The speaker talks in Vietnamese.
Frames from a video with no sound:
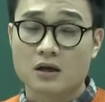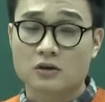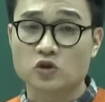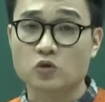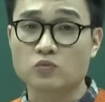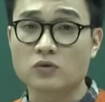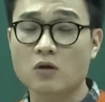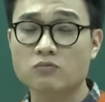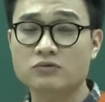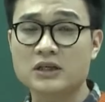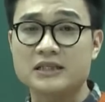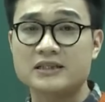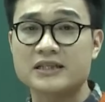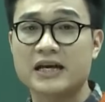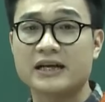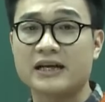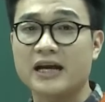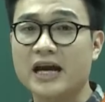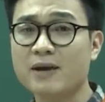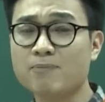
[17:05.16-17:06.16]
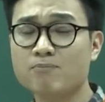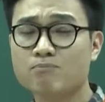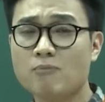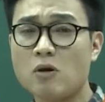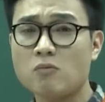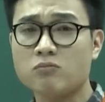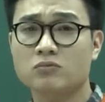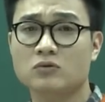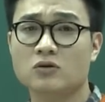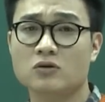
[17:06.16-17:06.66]
Chúng không chỉ chèn ép
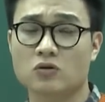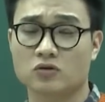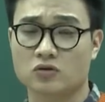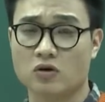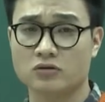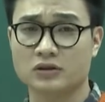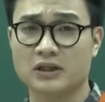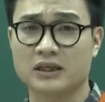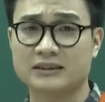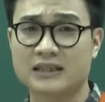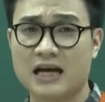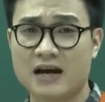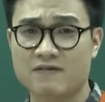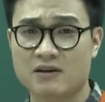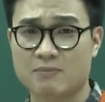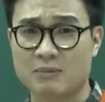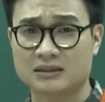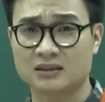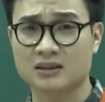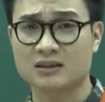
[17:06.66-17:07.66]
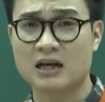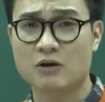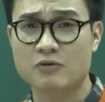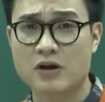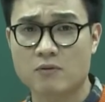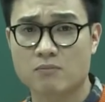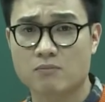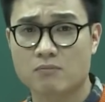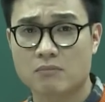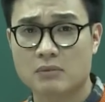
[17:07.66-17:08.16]
bóc lột con người ta về mặt sức lao
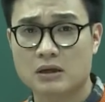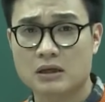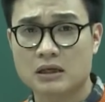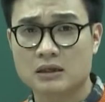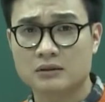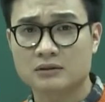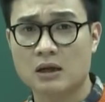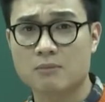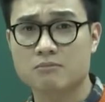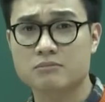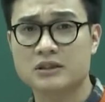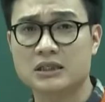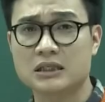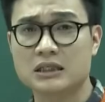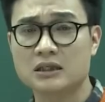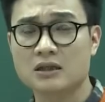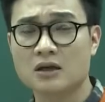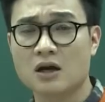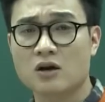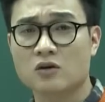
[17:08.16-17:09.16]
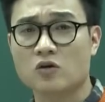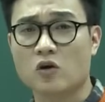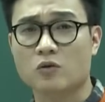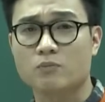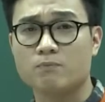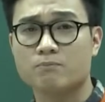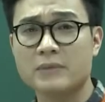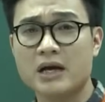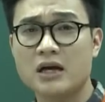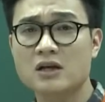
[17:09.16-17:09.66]
động, thậm chí
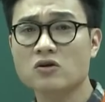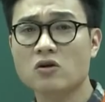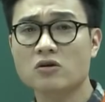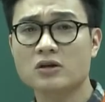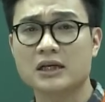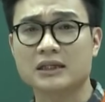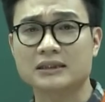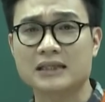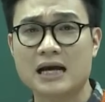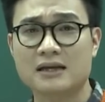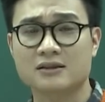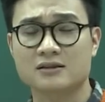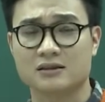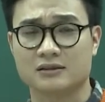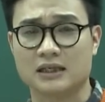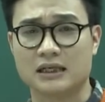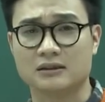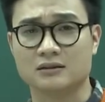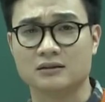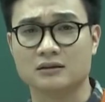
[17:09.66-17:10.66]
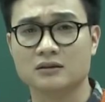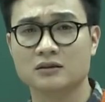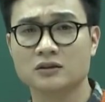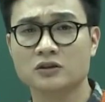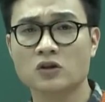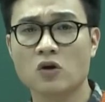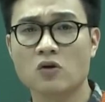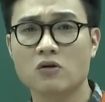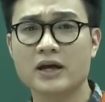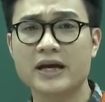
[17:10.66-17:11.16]
còn biến con người ta trở thành thứ
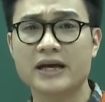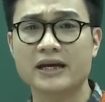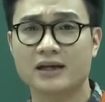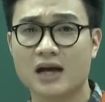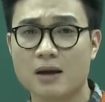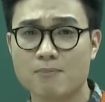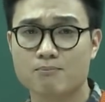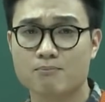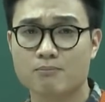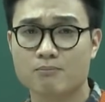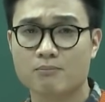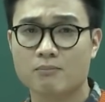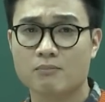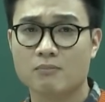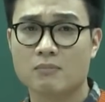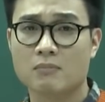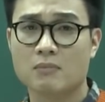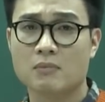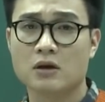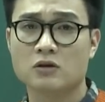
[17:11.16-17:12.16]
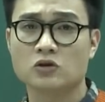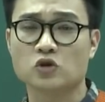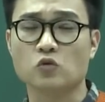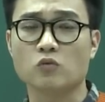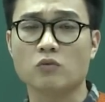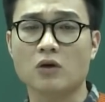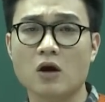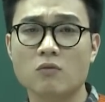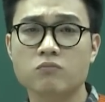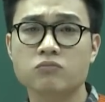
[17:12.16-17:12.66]
nô lệ câm.
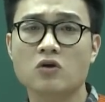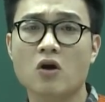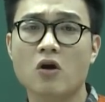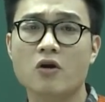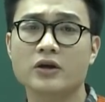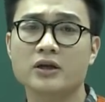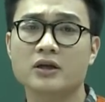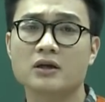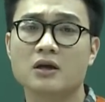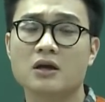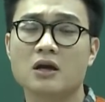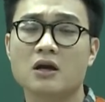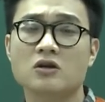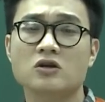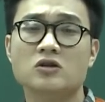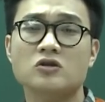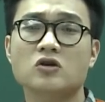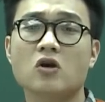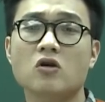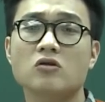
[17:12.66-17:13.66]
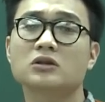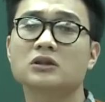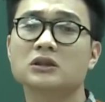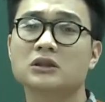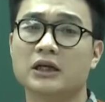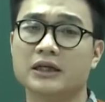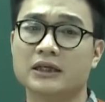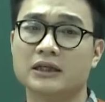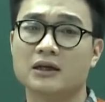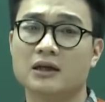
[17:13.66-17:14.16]
Chúng không coi con
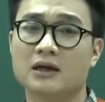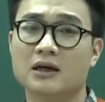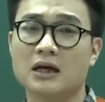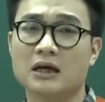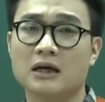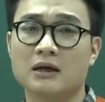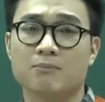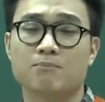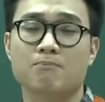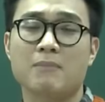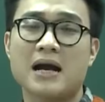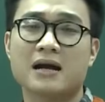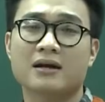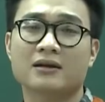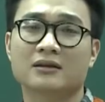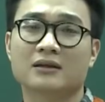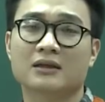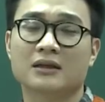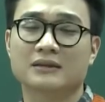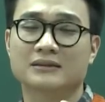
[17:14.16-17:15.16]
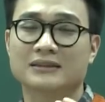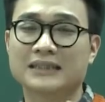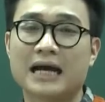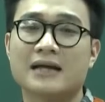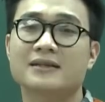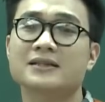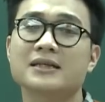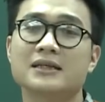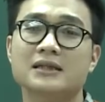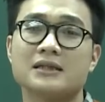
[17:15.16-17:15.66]
người mang
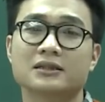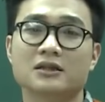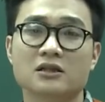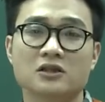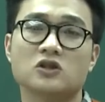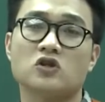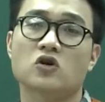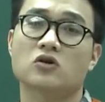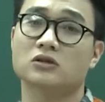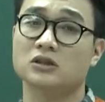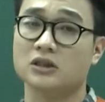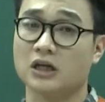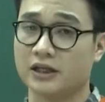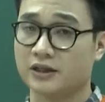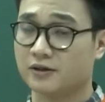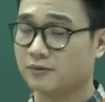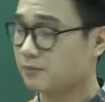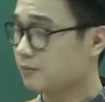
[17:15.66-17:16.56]
giá trị như những con người.